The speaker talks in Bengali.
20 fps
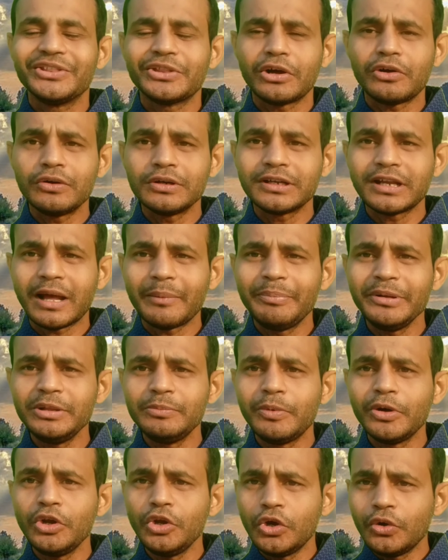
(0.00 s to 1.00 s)
তখন নাপিত
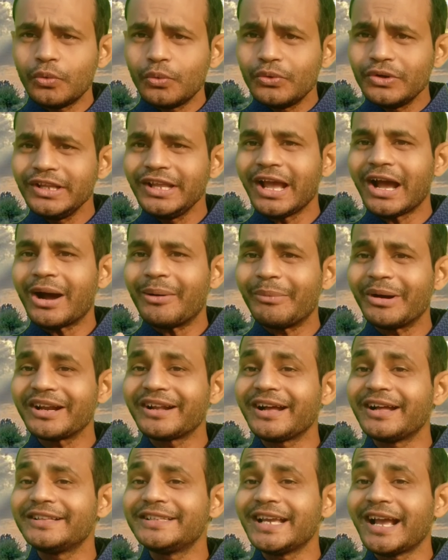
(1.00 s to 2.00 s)
বলল উনি আমার
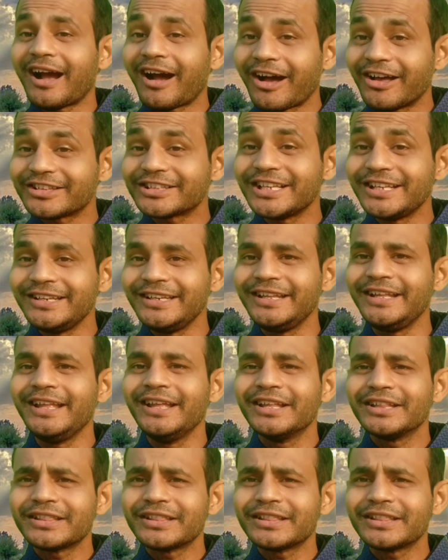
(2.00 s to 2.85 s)
কাছে আসেননি